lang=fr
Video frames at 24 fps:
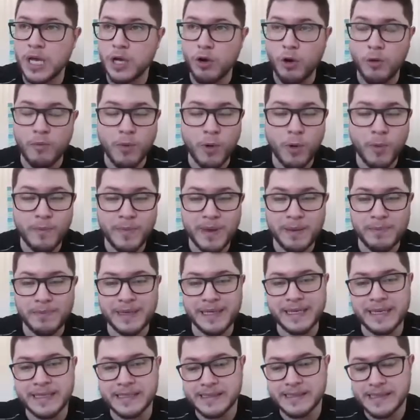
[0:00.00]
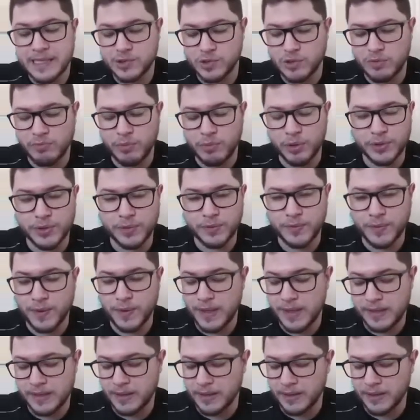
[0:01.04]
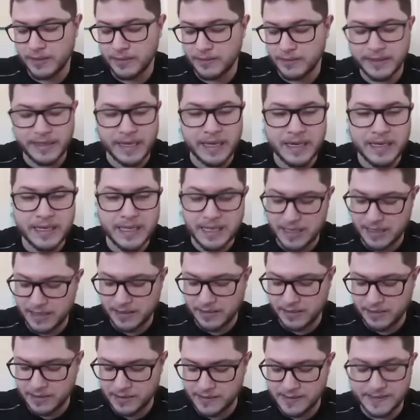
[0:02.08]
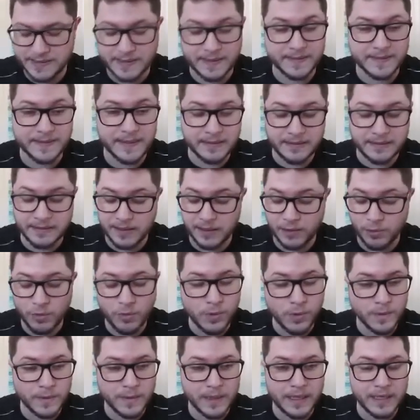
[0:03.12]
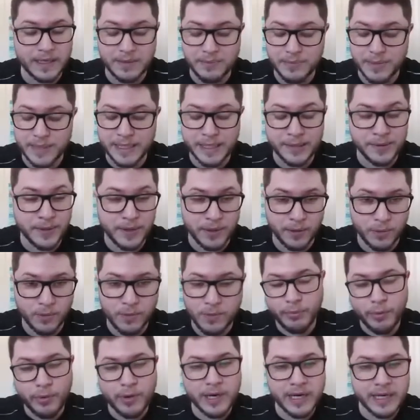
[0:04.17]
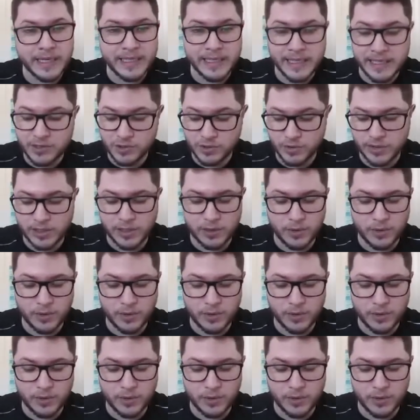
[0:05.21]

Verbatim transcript: Comment on peut appliquer ça à son portefeuille euh, de quelques euh, centaines d'euros, quelques milliers d'euros pour gagner sur les